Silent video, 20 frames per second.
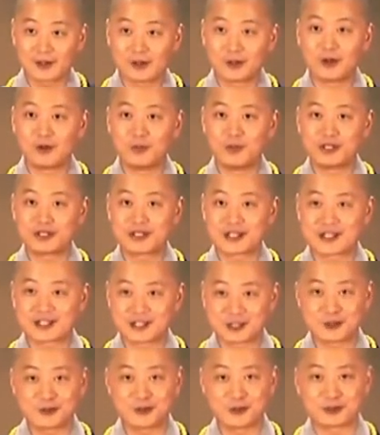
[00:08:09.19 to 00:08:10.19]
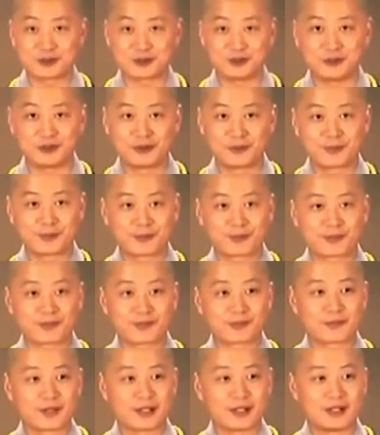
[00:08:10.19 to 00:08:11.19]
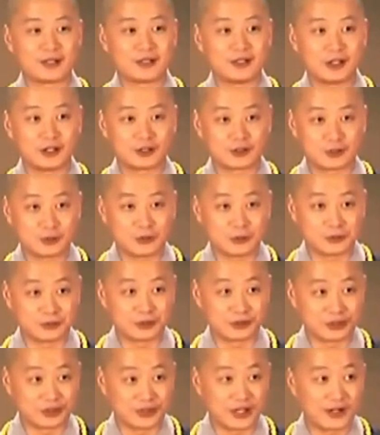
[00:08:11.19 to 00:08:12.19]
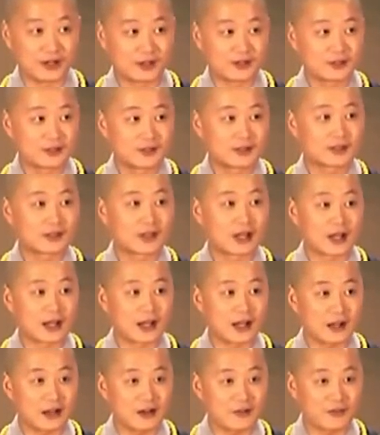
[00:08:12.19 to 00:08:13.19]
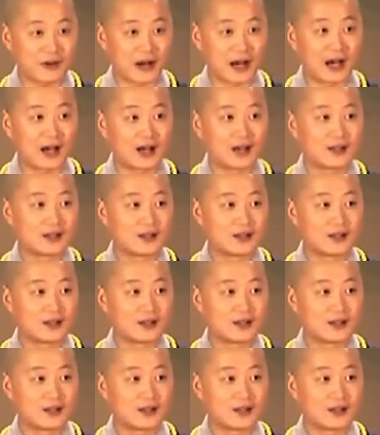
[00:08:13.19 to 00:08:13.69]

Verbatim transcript: 我们在生活中，要懂得开发